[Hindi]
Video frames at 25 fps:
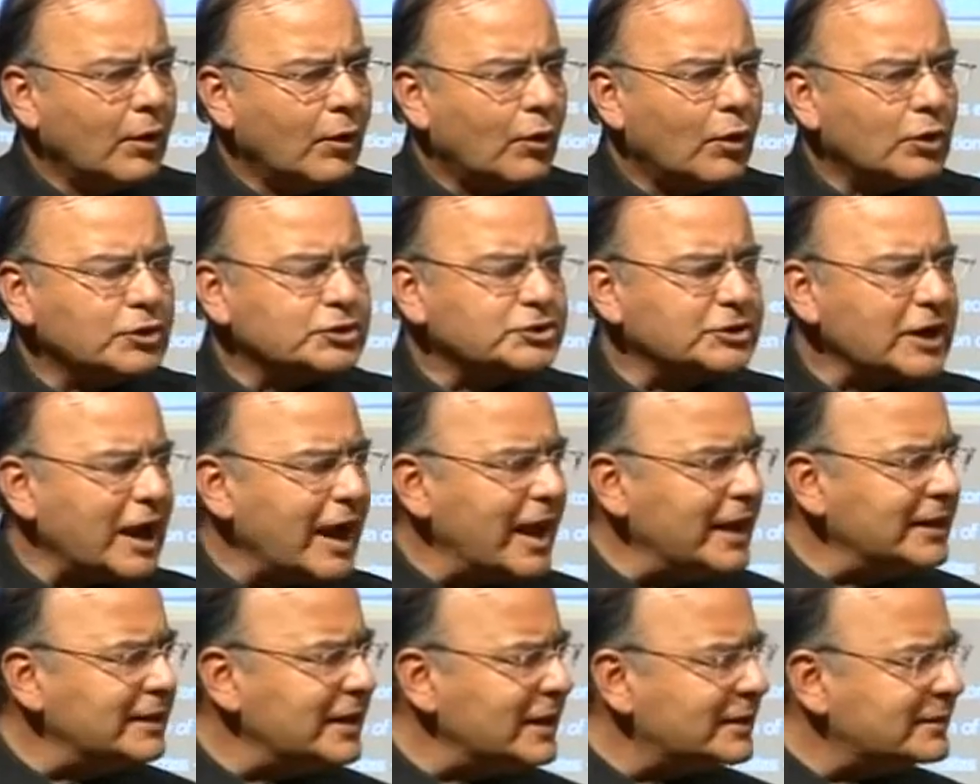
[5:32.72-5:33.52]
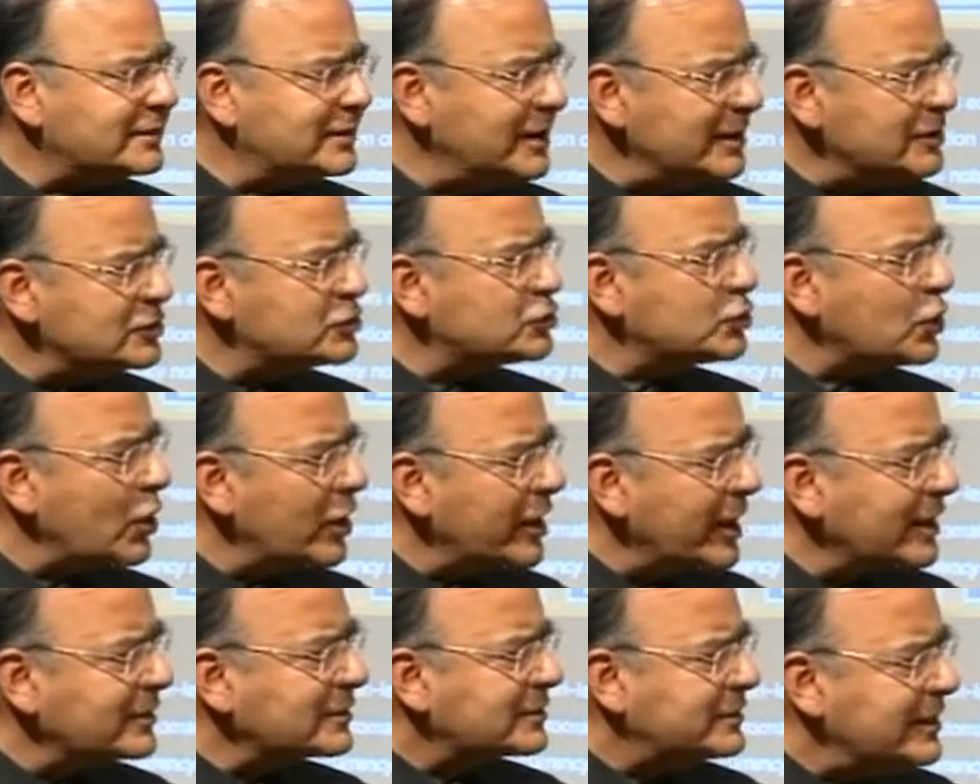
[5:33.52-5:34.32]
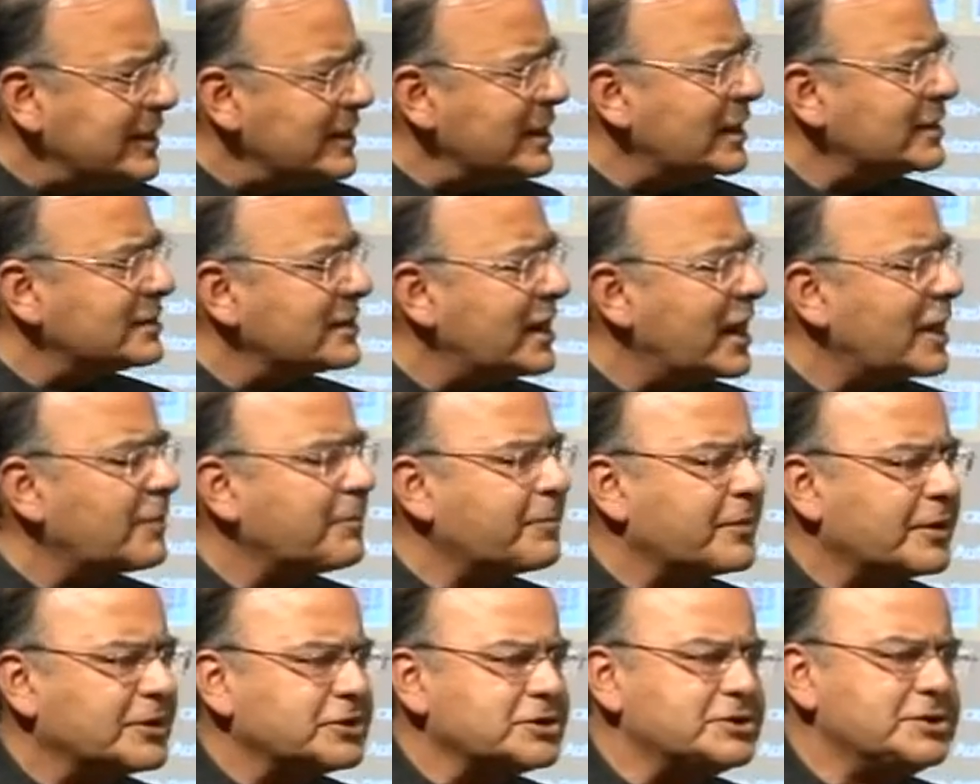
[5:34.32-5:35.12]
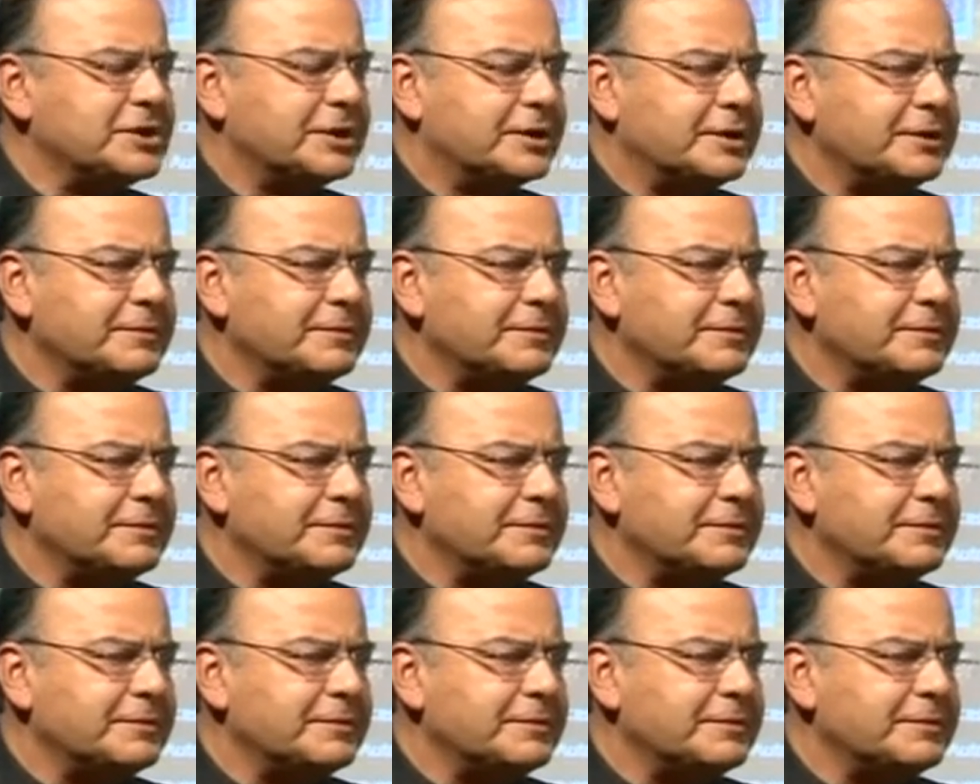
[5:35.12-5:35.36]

और शायद ये 300 या 3000 प्रश्न